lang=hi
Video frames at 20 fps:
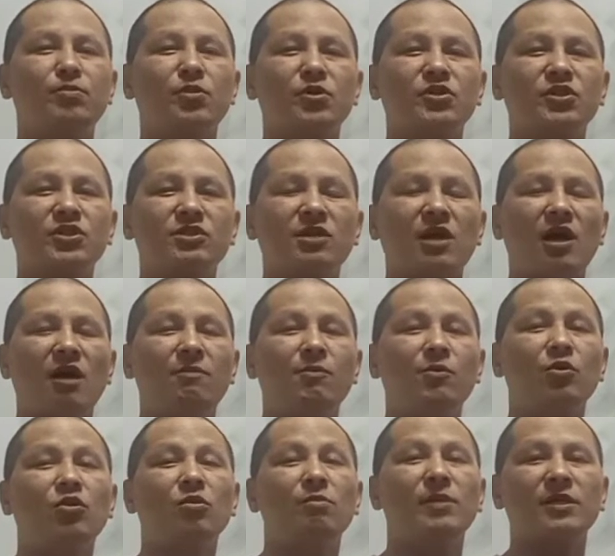प्रोसेस
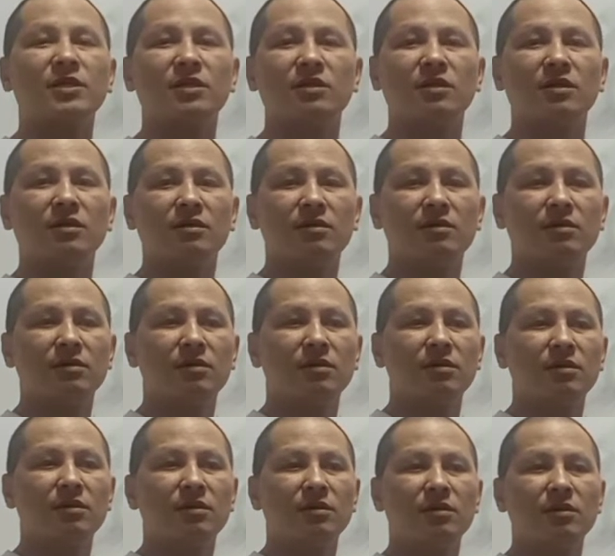आप लोग को बताता
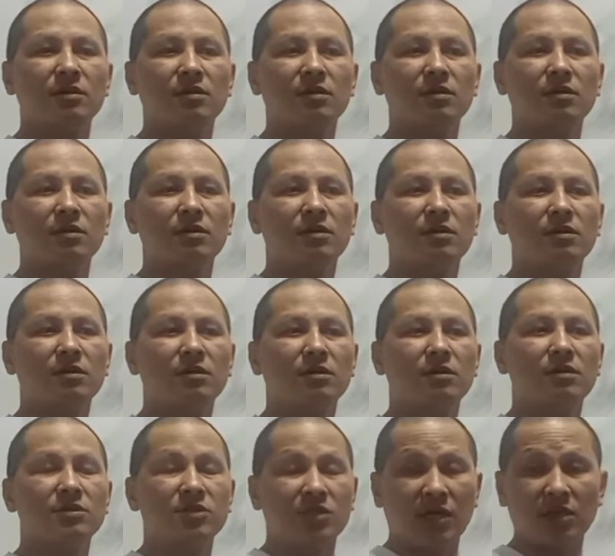
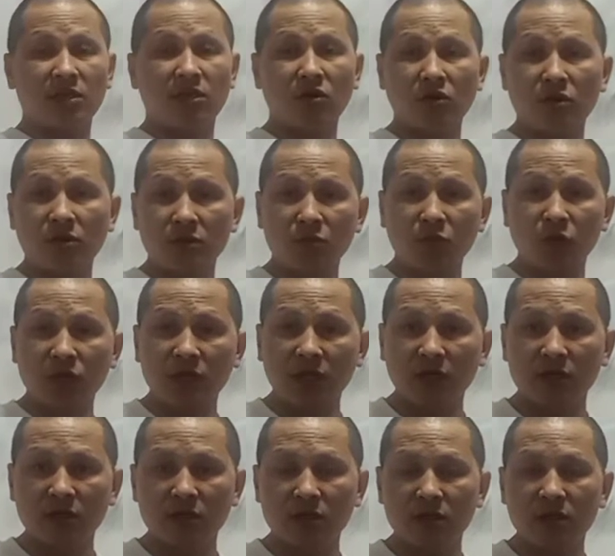है जानता होगा तो बोलता
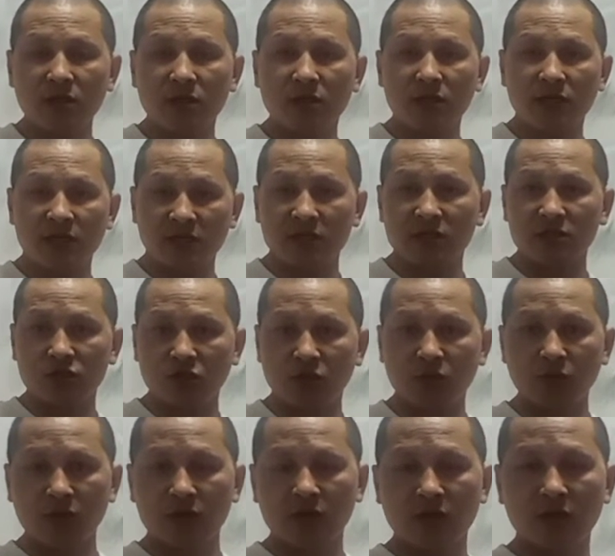है नहीं जानता
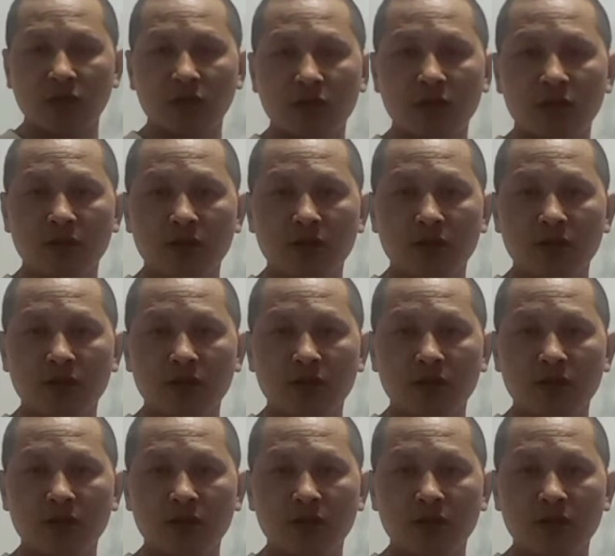थोड़ी बोलता है